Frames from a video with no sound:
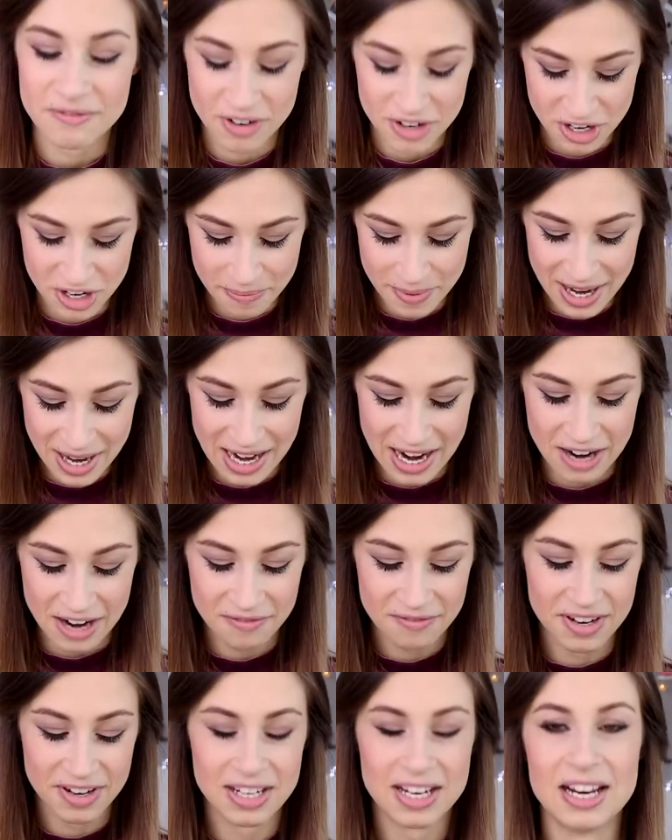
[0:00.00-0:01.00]
voglio
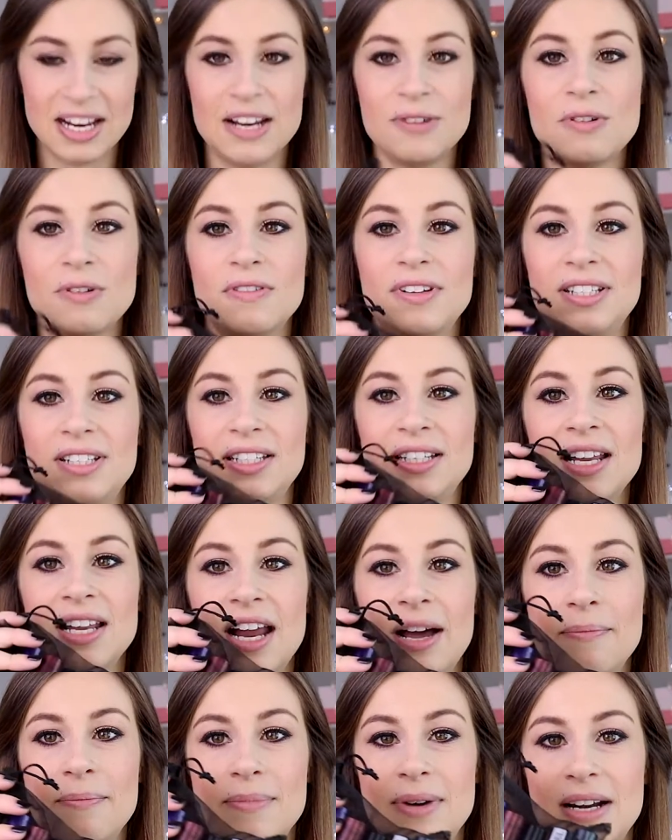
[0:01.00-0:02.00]
parlarvi delle nuove tinte
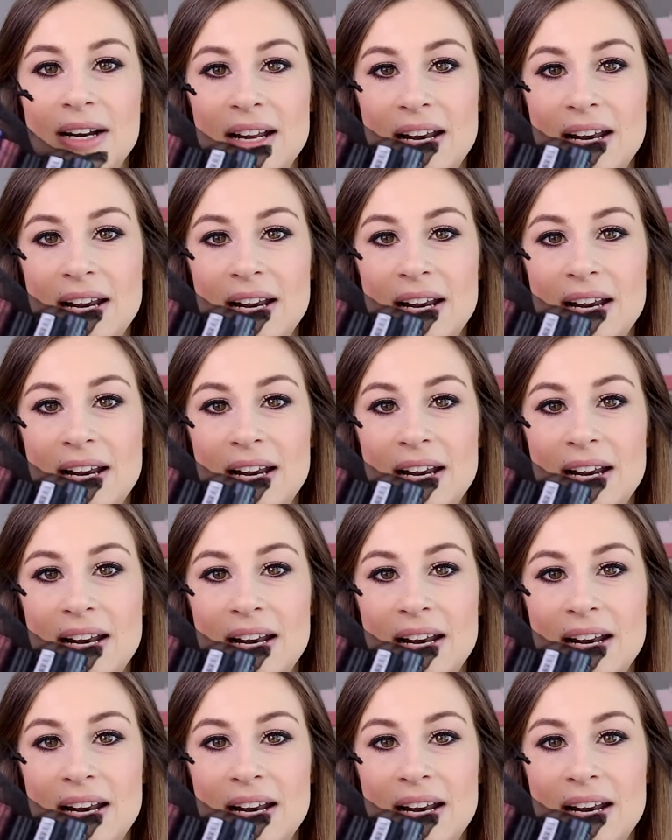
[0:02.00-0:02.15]
labbra